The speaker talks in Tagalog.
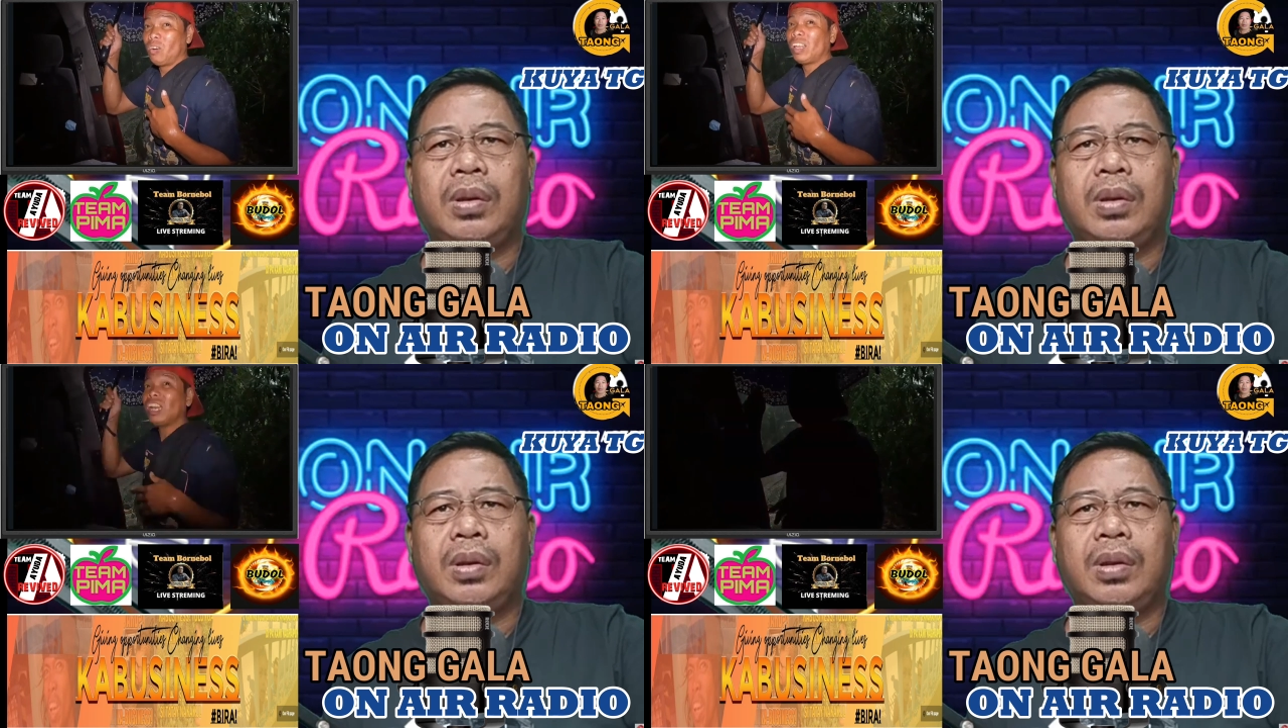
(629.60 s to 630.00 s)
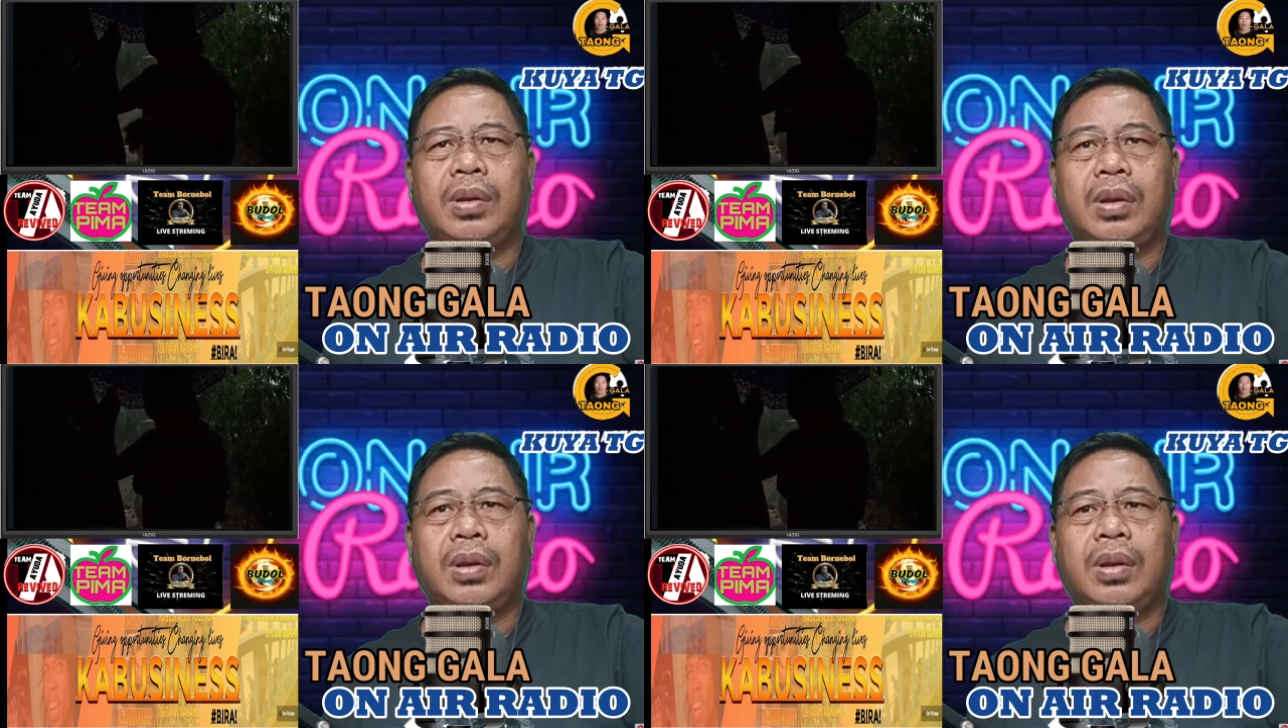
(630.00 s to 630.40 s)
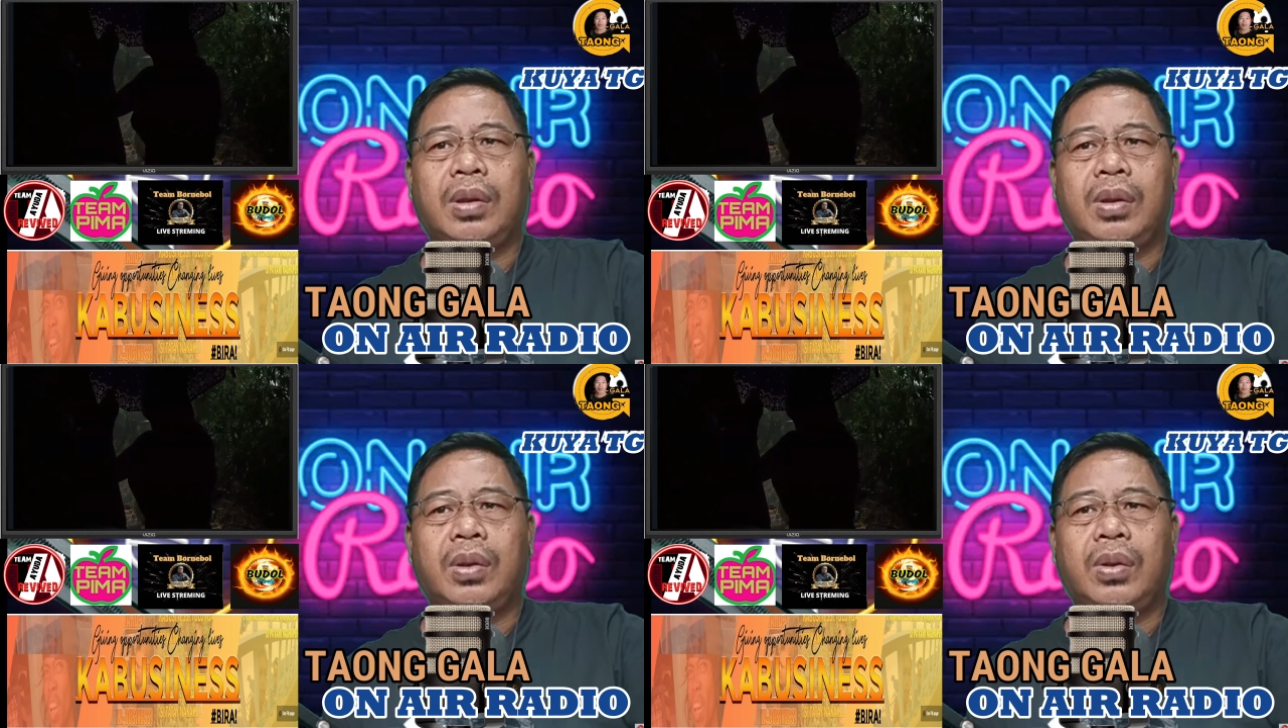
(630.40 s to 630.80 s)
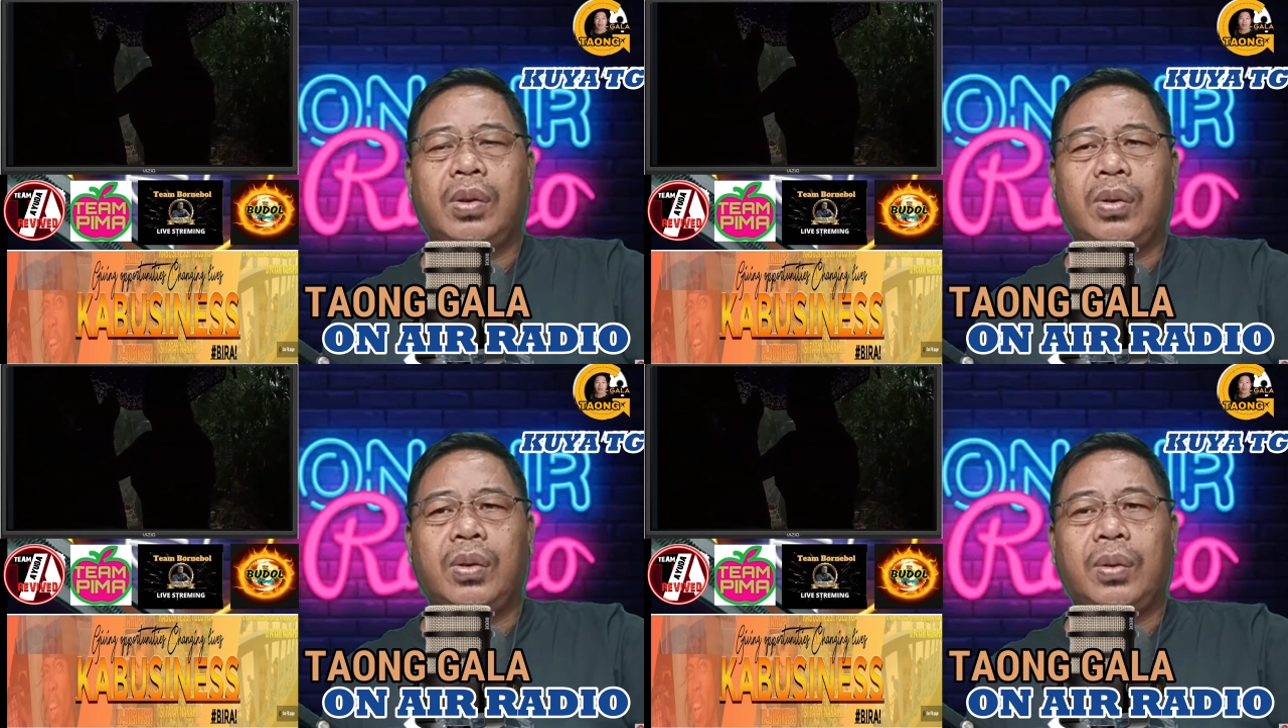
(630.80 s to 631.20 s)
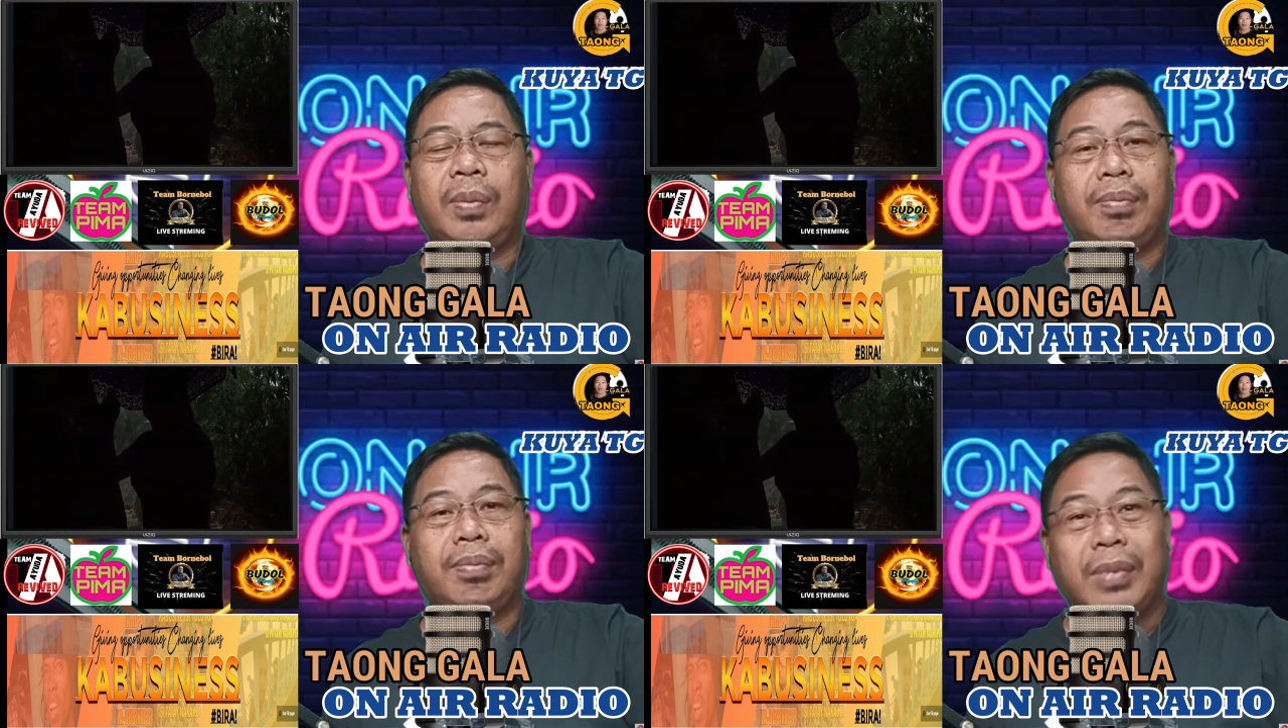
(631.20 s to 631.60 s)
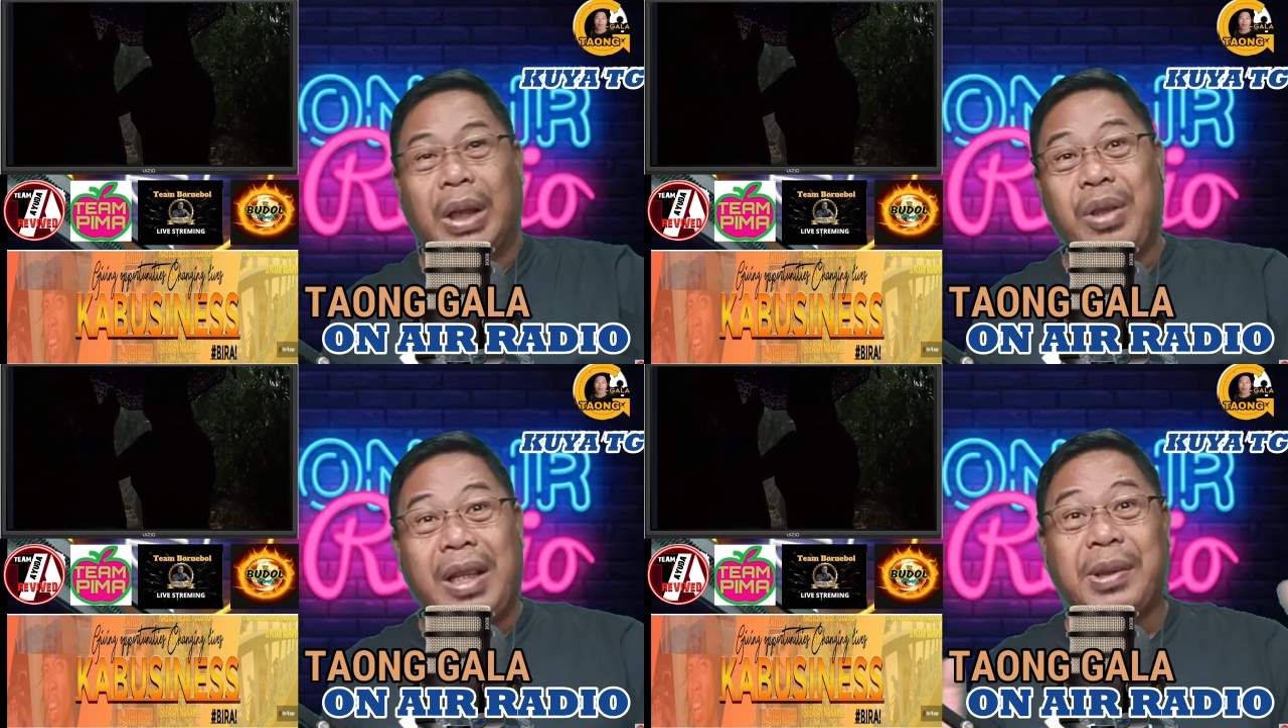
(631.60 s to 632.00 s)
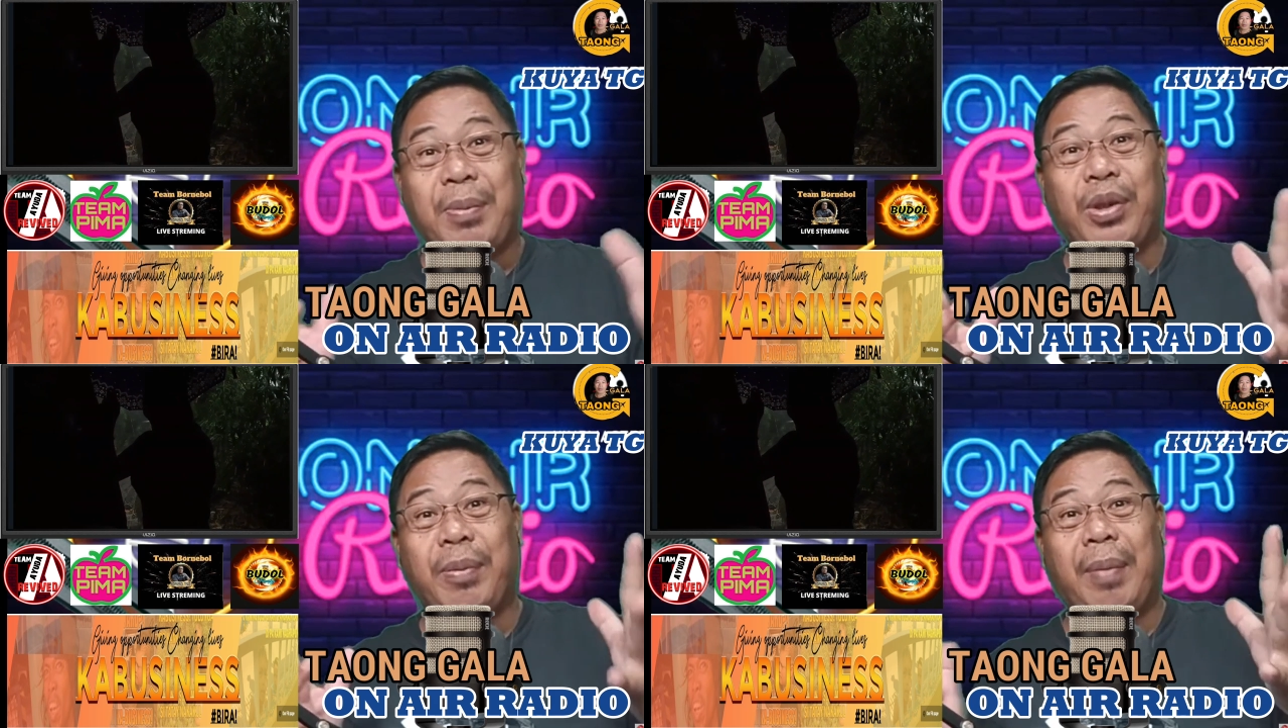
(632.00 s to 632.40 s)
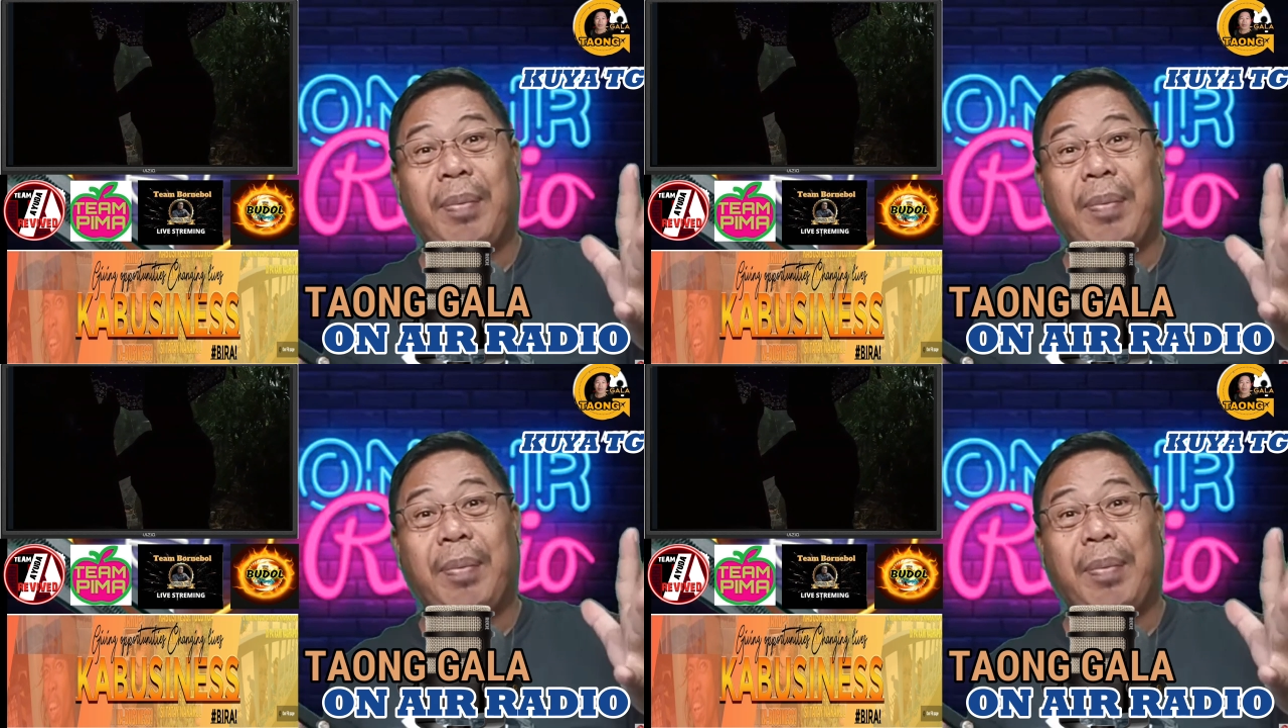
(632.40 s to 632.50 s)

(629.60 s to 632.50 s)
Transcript: Wala ako. Ganun lang si Bong, di ba?